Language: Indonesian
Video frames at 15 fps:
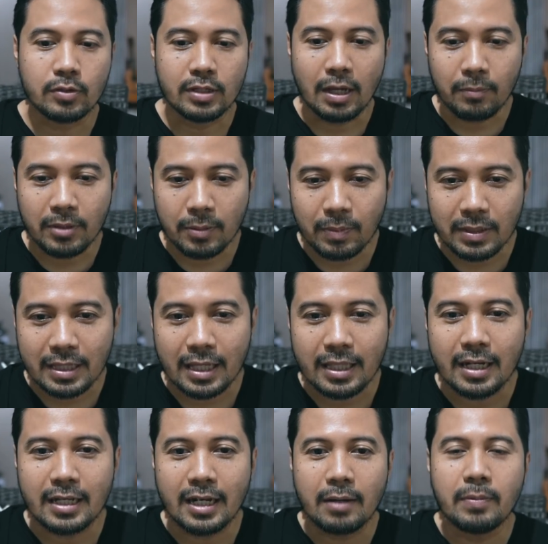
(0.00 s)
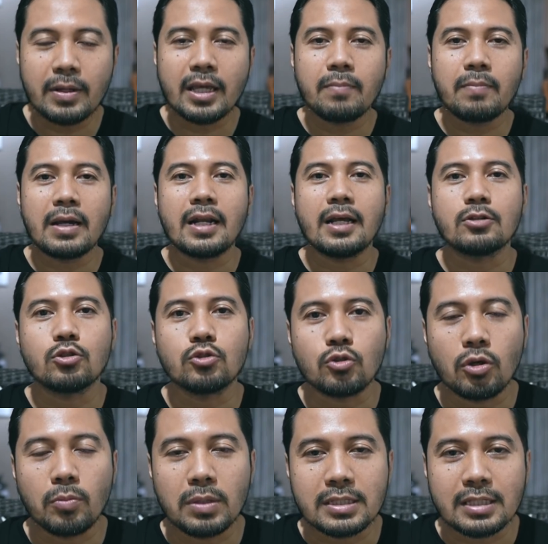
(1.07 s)
Yang menjadi pertanyaan adalah bagaimana
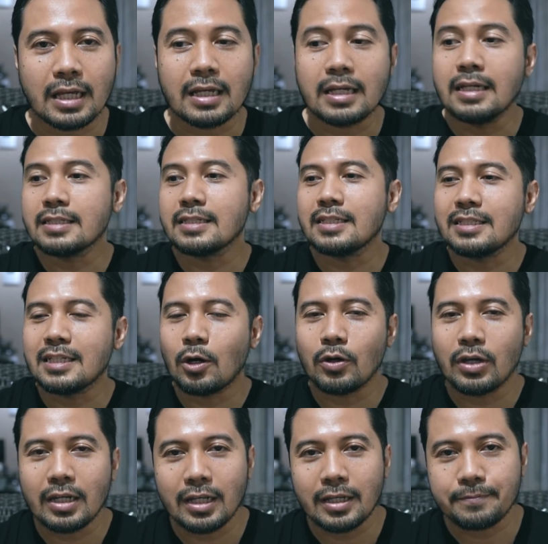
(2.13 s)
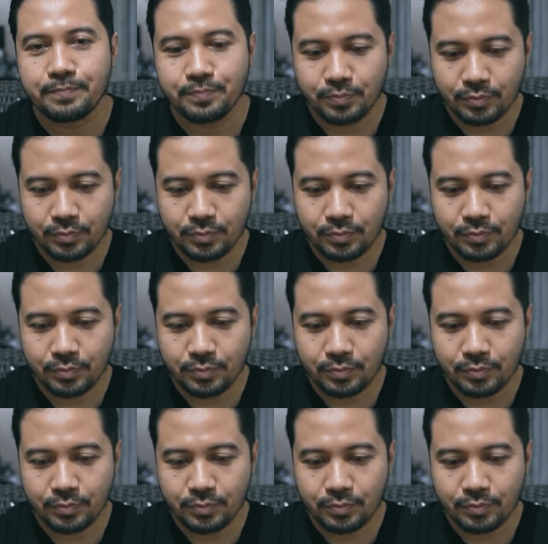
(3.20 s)
Suzuki bisa sejauh ini?